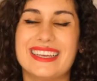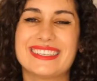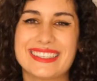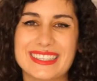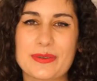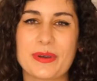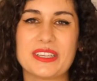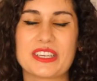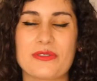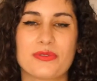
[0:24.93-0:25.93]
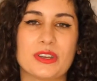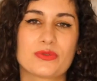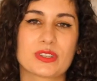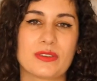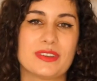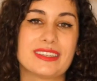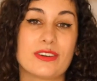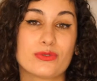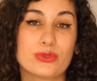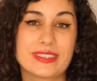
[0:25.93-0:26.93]
Si ce n'est pas déjà fait, je vous invite
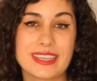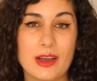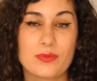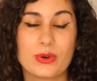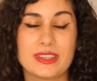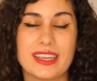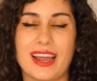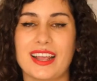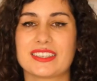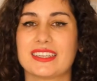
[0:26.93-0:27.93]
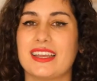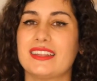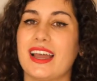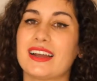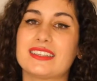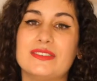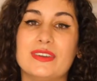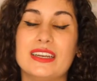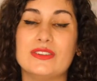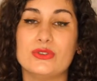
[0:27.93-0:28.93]
à vous abonner à la chaîne et à
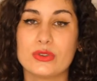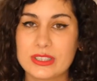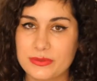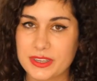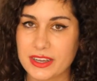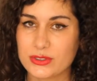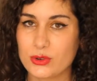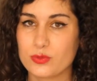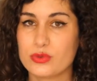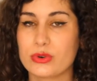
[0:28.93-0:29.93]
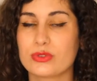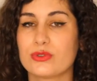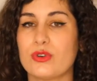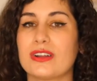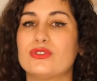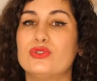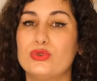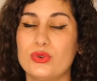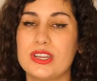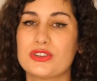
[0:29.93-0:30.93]
activer les notifications pour recevoir
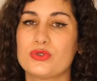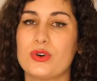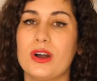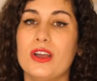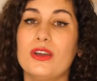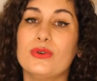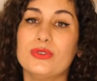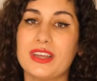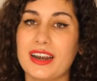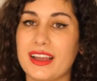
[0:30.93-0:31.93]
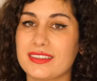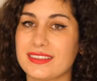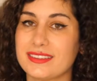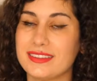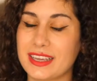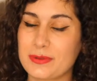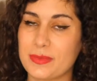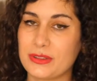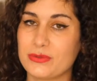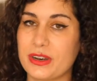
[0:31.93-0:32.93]
tous les jours une alerte dès que
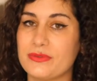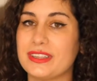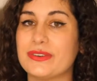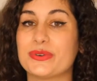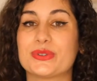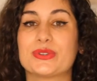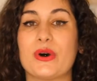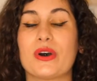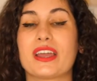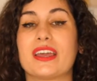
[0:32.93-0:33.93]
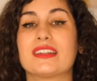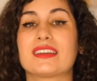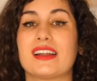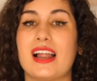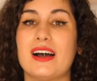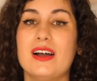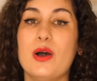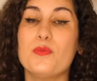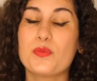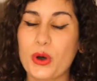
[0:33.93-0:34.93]
ma nouvelle vidéo sort et être la
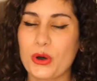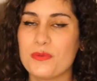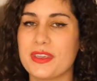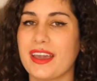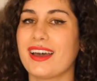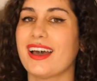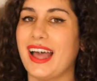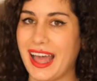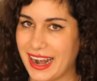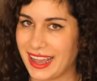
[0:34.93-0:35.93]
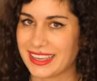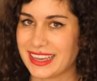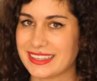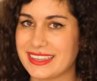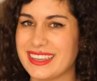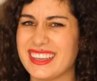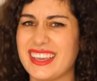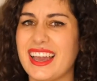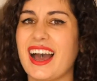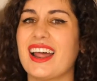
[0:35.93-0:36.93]
première à la regarder
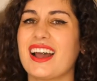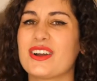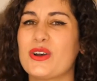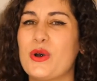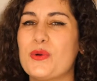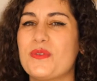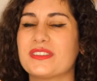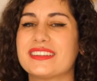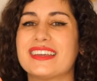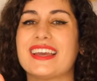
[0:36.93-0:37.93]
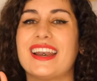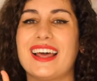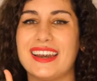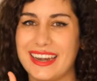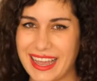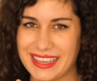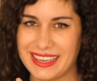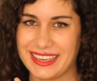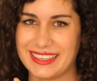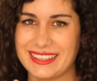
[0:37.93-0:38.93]
et à la commenter et à la
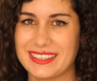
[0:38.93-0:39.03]
liker.